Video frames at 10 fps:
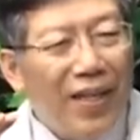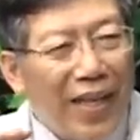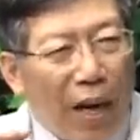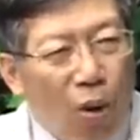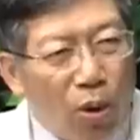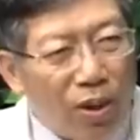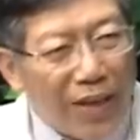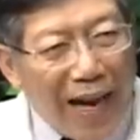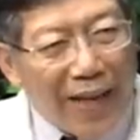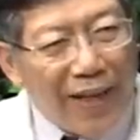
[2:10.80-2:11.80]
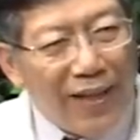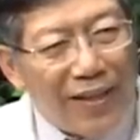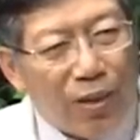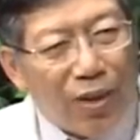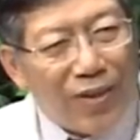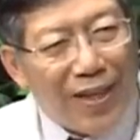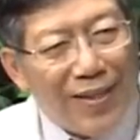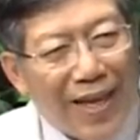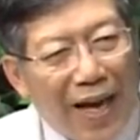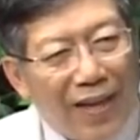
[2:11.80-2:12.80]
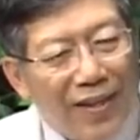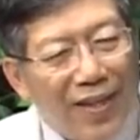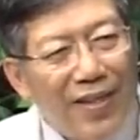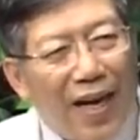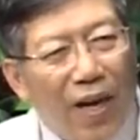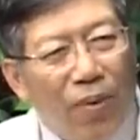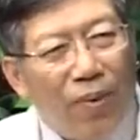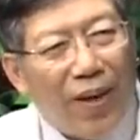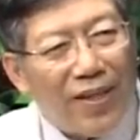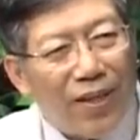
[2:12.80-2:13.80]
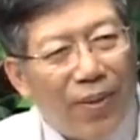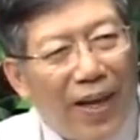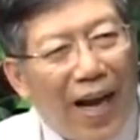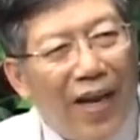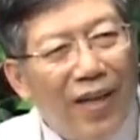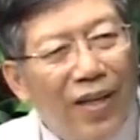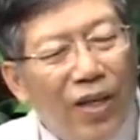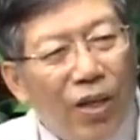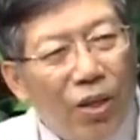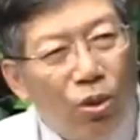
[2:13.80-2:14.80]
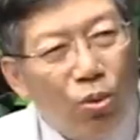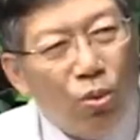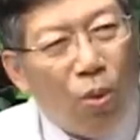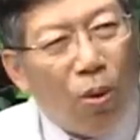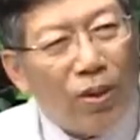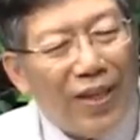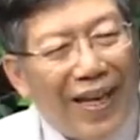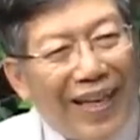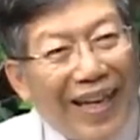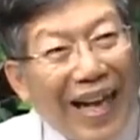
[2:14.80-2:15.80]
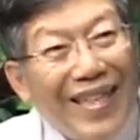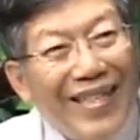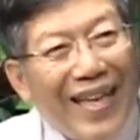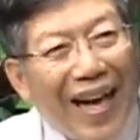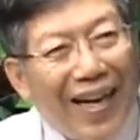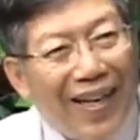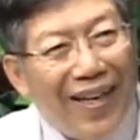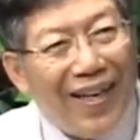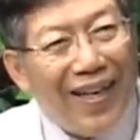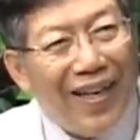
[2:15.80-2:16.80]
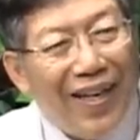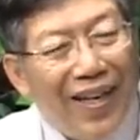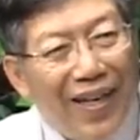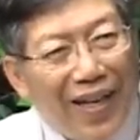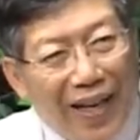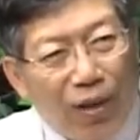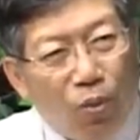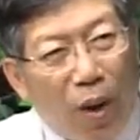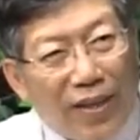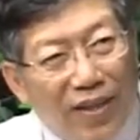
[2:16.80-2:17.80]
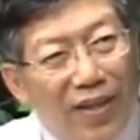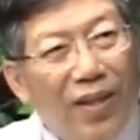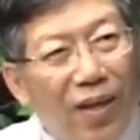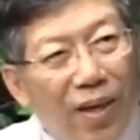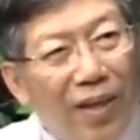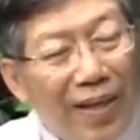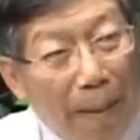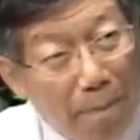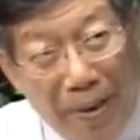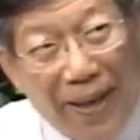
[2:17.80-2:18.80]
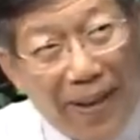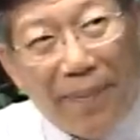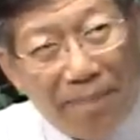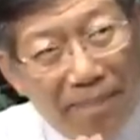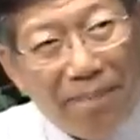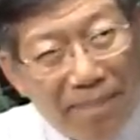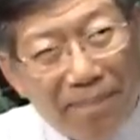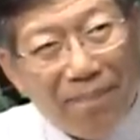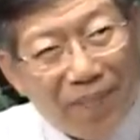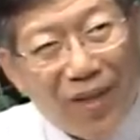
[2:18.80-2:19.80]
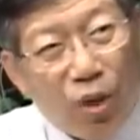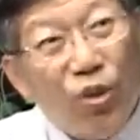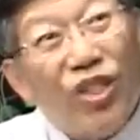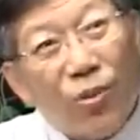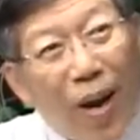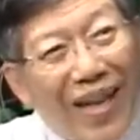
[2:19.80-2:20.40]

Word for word: 然后它也可以照到肾脏，肾脏也会反射回来。如果这个肝脏会反射卡啡，因为脂肪